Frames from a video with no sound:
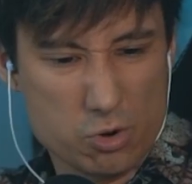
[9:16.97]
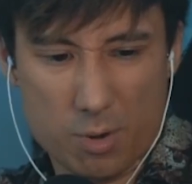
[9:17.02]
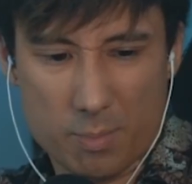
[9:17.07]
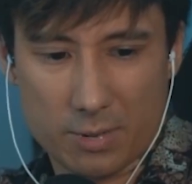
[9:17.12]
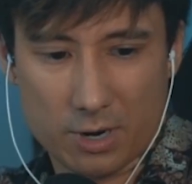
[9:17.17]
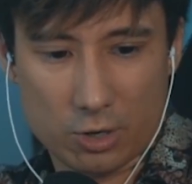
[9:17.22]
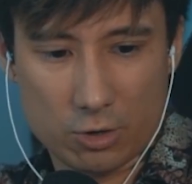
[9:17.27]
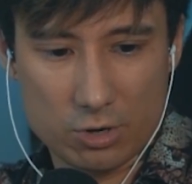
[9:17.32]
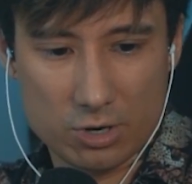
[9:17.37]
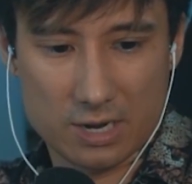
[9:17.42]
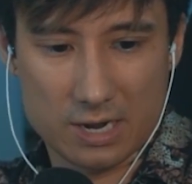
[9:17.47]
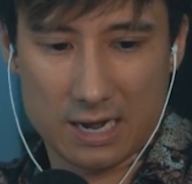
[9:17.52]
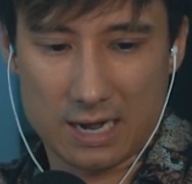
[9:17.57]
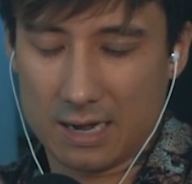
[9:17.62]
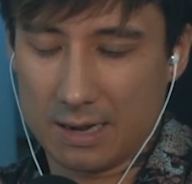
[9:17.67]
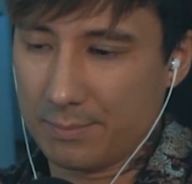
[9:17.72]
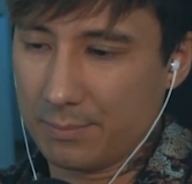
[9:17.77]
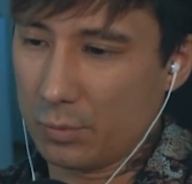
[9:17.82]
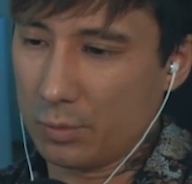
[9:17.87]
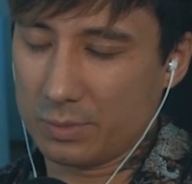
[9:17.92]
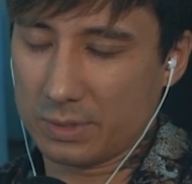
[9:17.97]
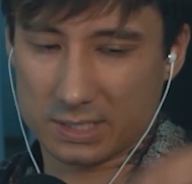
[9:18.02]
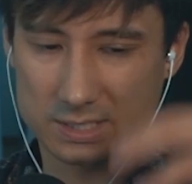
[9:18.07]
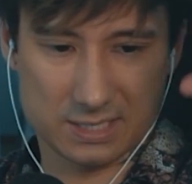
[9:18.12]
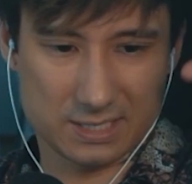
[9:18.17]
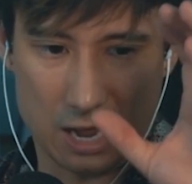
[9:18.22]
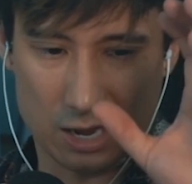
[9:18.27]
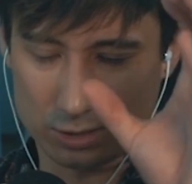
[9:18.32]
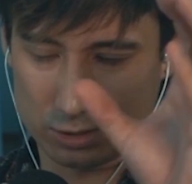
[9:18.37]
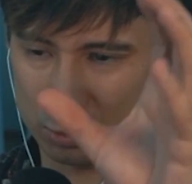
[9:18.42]
nochmal Glück haben, um
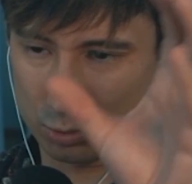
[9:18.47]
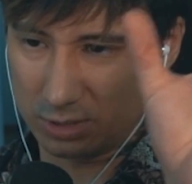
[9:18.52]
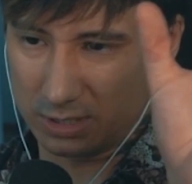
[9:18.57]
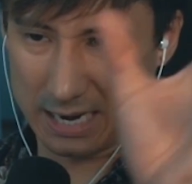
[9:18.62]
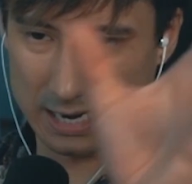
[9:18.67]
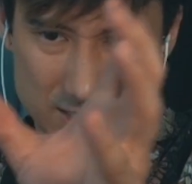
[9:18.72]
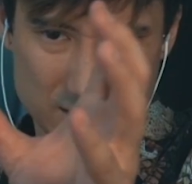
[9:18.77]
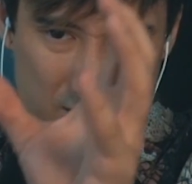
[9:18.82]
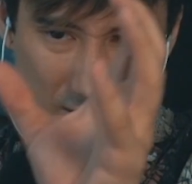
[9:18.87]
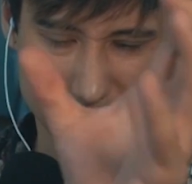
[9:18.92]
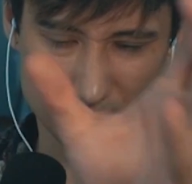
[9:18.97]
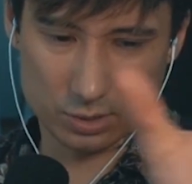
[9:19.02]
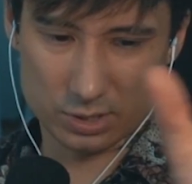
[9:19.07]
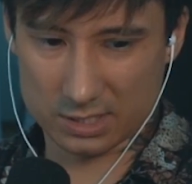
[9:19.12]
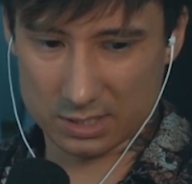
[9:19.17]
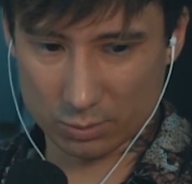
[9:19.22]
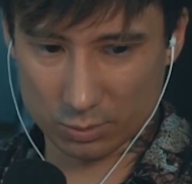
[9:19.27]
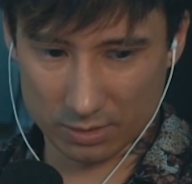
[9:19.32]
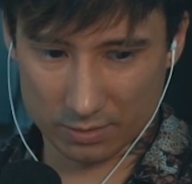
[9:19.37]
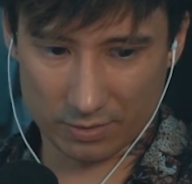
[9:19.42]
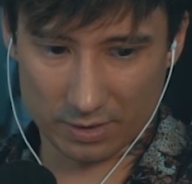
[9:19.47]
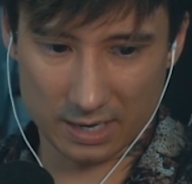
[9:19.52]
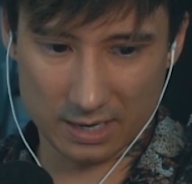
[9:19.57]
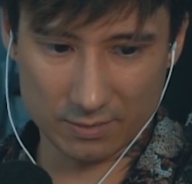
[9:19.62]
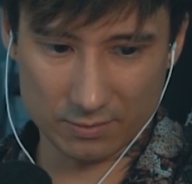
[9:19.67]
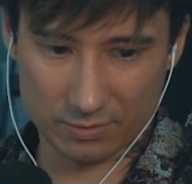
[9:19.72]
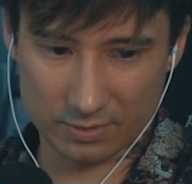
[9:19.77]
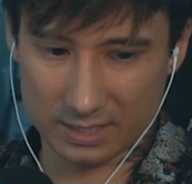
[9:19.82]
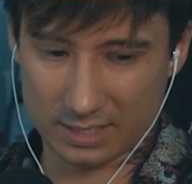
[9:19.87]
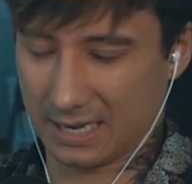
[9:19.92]
das zu testen, wo das ungefähr
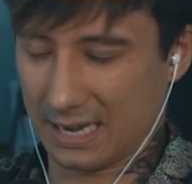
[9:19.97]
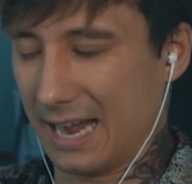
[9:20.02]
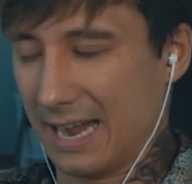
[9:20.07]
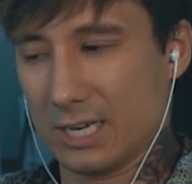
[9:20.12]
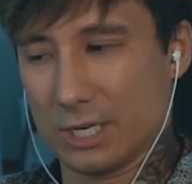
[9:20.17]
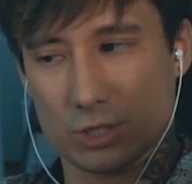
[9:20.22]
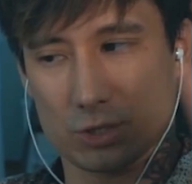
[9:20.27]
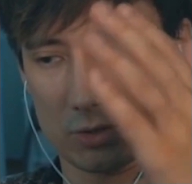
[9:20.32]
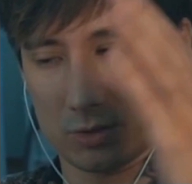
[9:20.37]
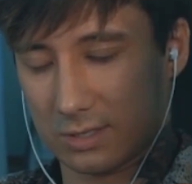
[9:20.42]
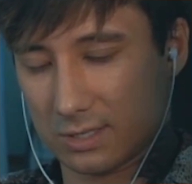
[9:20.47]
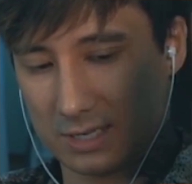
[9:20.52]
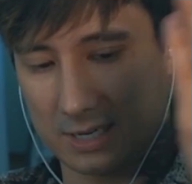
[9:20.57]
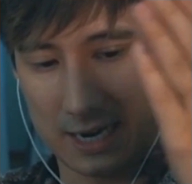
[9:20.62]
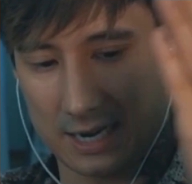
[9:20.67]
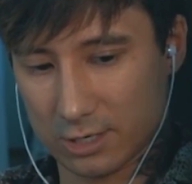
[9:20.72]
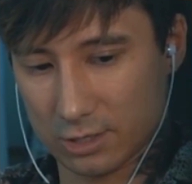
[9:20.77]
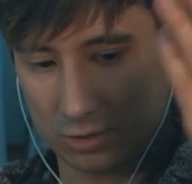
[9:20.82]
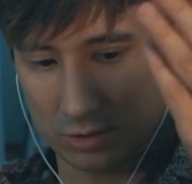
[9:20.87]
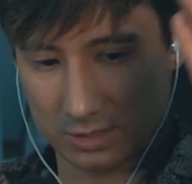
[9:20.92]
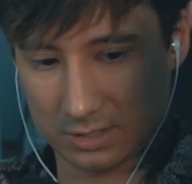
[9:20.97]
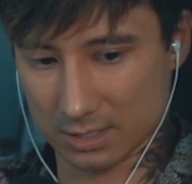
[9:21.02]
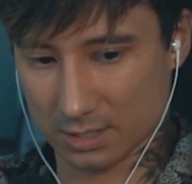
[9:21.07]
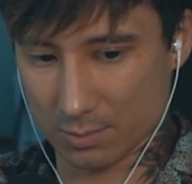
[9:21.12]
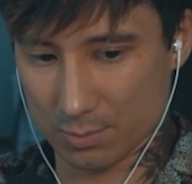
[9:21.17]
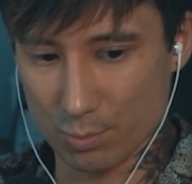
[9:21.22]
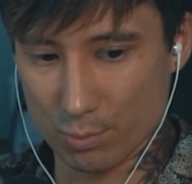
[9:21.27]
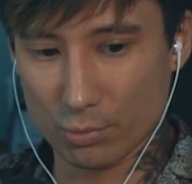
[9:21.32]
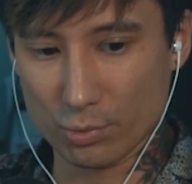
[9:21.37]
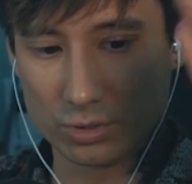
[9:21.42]
hinfliegt. Keine Chance, keine Chance.
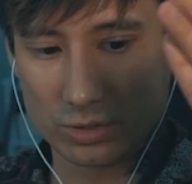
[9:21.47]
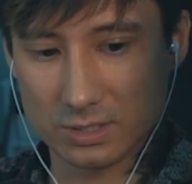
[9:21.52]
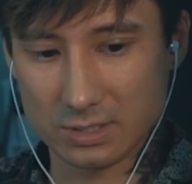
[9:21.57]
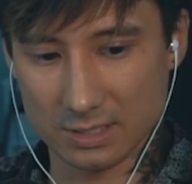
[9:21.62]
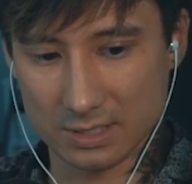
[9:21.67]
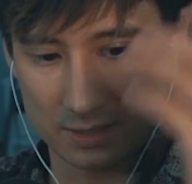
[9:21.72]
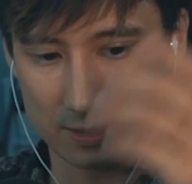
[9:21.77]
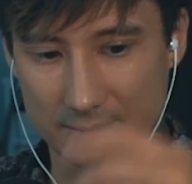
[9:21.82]
Das muss,